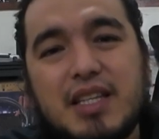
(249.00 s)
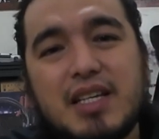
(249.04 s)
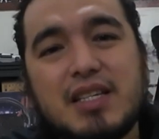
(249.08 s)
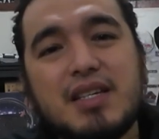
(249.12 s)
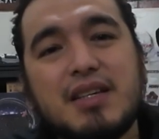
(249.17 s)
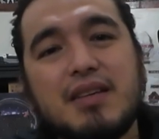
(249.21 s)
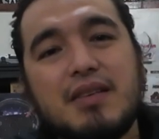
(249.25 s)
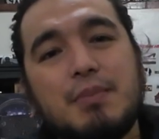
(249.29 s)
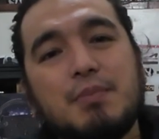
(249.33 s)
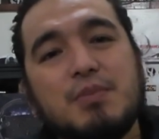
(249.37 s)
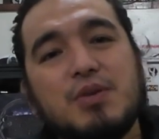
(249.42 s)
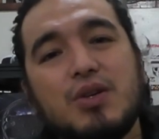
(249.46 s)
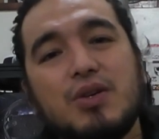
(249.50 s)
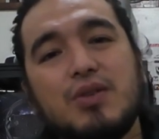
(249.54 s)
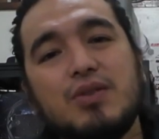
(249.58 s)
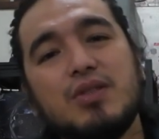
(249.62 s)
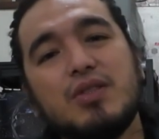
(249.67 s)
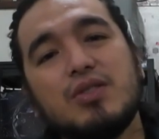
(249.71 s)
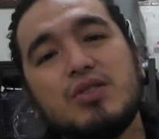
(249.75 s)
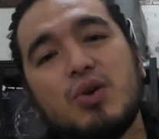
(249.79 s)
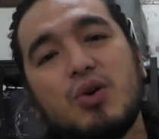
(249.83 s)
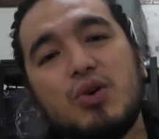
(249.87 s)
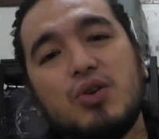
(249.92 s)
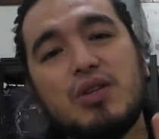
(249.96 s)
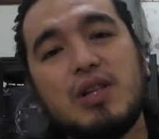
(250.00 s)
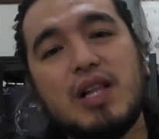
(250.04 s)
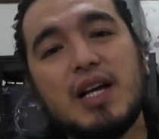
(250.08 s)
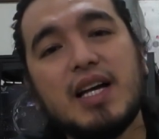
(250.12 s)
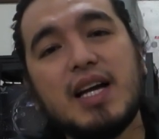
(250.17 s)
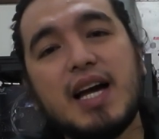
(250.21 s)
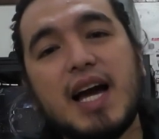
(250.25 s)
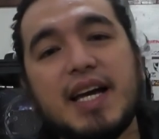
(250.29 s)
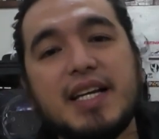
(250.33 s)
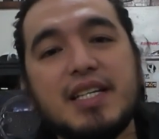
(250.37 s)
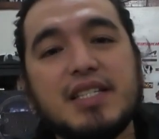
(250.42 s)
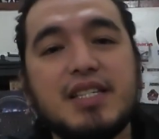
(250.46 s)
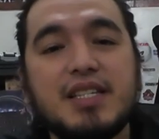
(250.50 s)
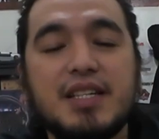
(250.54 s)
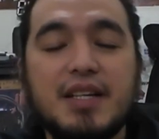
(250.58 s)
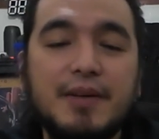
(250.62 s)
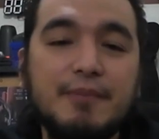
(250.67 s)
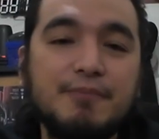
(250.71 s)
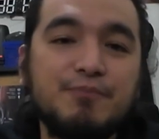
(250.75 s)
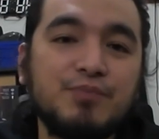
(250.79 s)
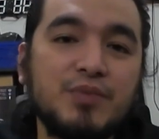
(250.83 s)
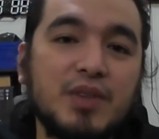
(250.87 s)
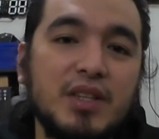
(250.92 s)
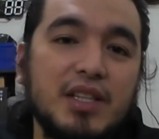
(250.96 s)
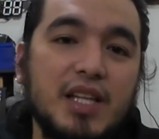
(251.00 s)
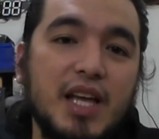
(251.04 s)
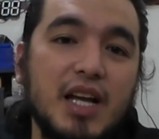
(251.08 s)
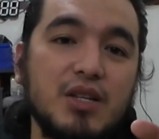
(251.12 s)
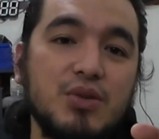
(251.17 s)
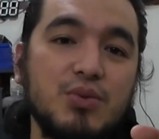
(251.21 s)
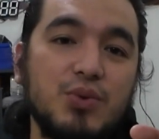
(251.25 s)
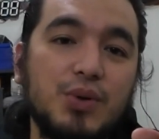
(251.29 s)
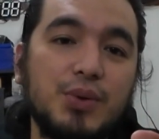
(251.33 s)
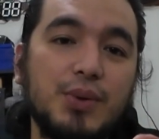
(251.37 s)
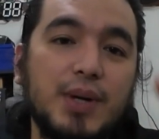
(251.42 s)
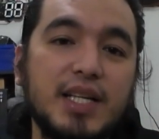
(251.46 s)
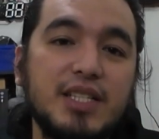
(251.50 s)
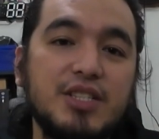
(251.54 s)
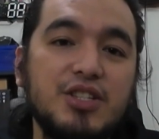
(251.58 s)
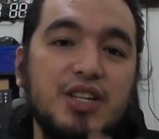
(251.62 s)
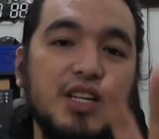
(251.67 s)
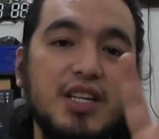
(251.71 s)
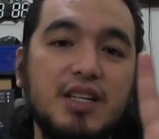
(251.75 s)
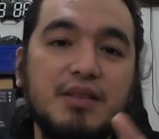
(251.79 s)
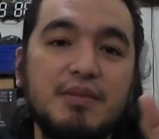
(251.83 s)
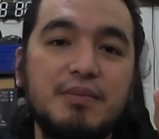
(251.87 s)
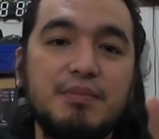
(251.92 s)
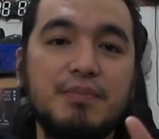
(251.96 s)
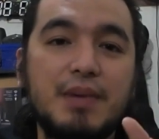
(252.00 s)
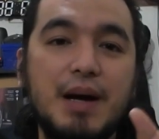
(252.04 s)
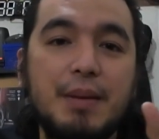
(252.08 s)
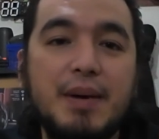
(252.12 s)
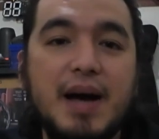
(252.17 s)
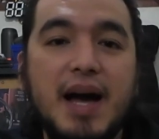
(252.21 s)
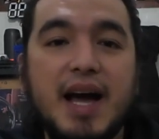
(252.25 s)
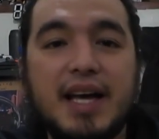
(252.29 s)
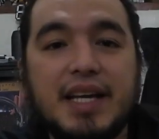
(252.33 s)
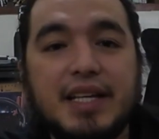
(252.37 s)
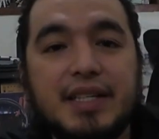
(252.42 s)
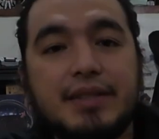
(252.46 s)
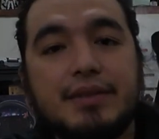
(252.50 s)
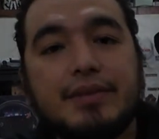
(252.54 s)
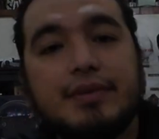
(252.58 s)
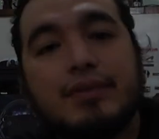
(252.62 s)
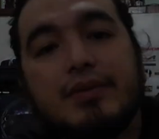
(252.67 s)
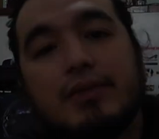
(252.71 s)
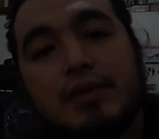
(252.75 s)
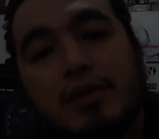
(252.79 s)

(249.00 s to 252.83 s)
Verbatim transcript: description so yun lang guys thanks for watching bye bye